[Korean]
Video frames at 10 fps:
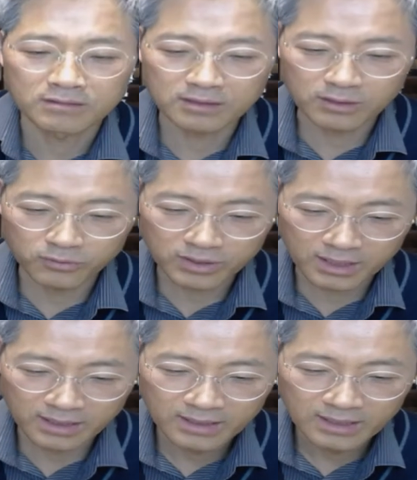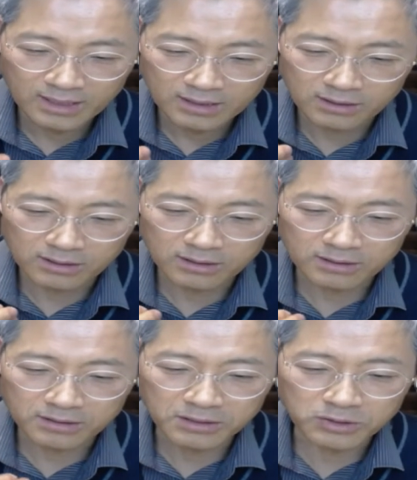그러니까 우리가
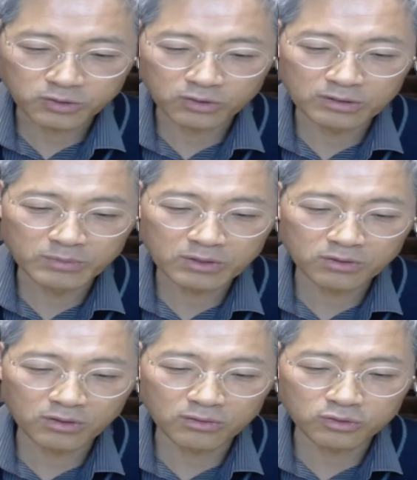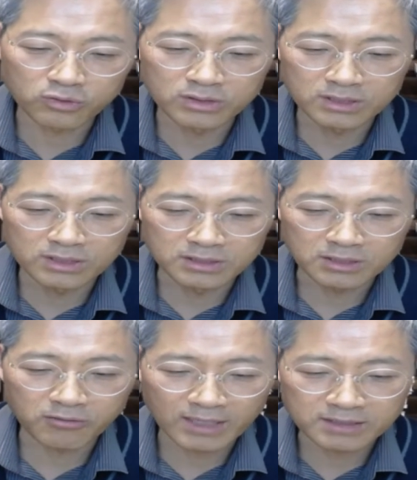어, 그리스도를 믿고 구원을
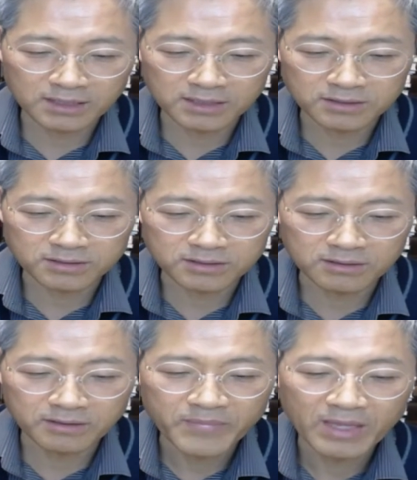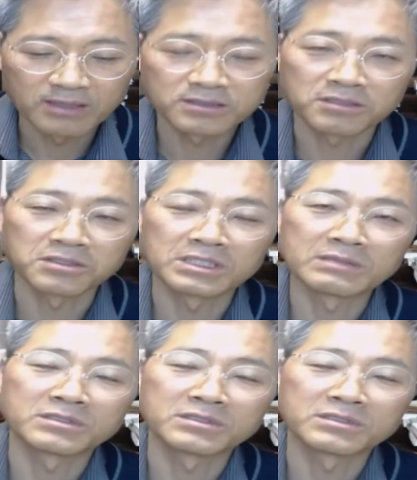얻는 과정에 있어서 성령,